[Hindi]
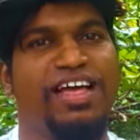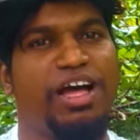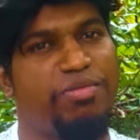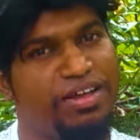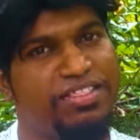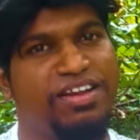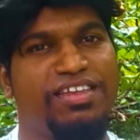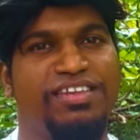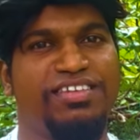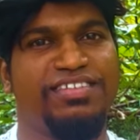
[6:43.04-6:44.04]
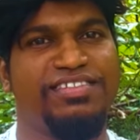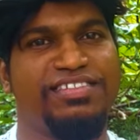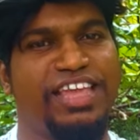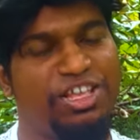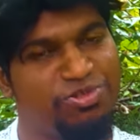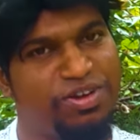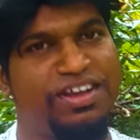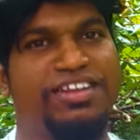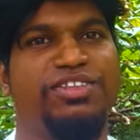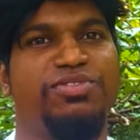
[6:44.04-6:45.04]
आबाद रहें यही दुआ
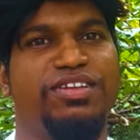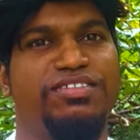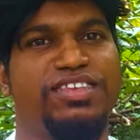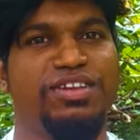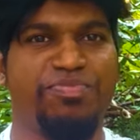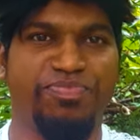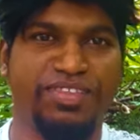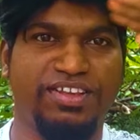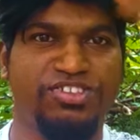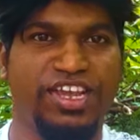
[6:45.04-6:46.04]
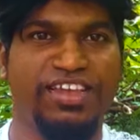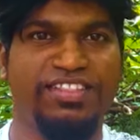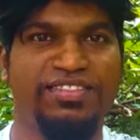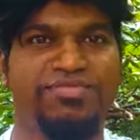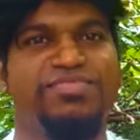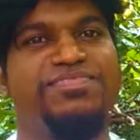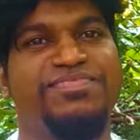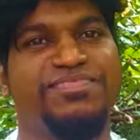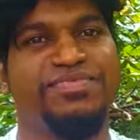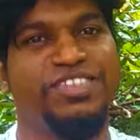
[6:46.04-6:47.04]
करता हूँ दिल से जय
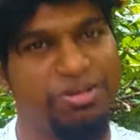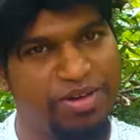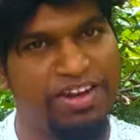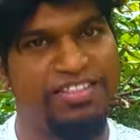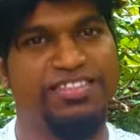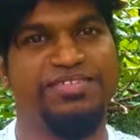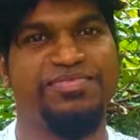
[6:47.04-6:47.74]
हिंद जय भारत